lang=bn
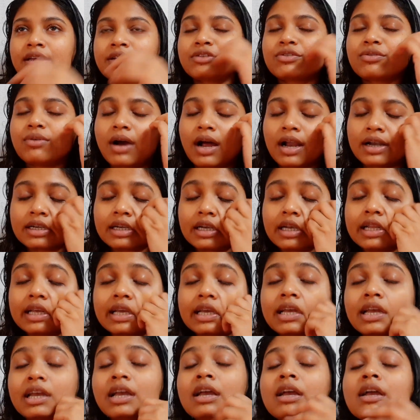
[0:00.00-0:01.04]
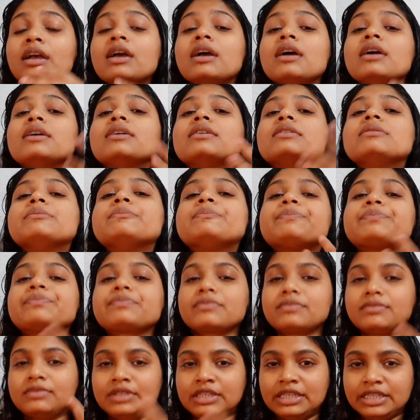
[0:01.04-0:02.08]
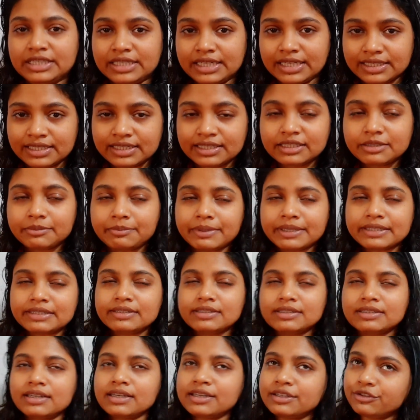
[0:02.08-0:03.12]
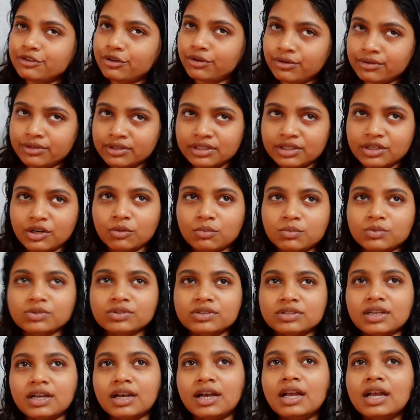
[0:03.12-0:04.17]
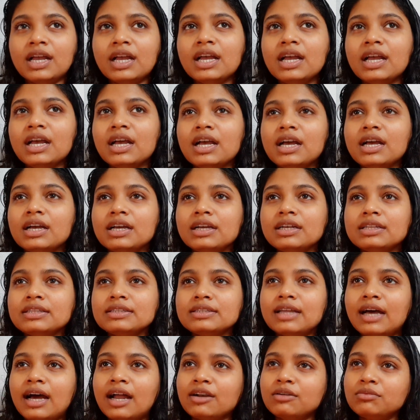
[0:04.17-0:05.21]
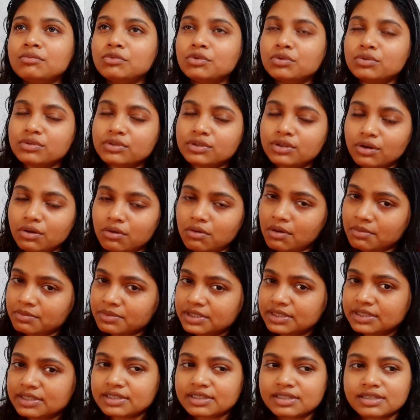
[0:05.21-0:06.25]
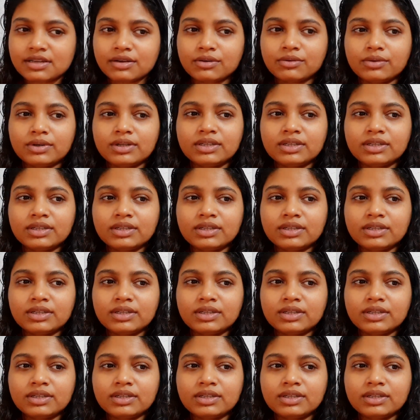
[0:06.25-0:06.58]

একটু হাঁটলে নিঃশ্বাস নিতে পারছি না এই ধরনের অবস্থা তার মধ্যেও আমি চেষ্টা